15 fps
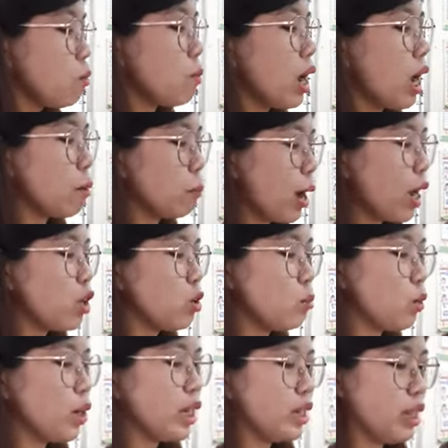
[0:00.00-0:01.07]
mga payo
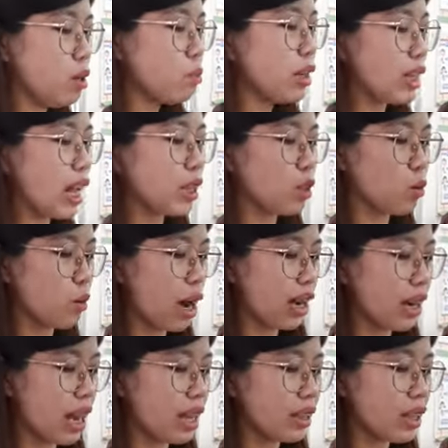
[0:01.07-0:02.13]
mong hindi
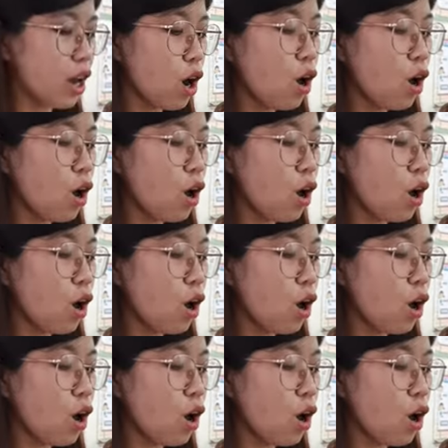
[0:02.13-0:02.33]
matatawaran.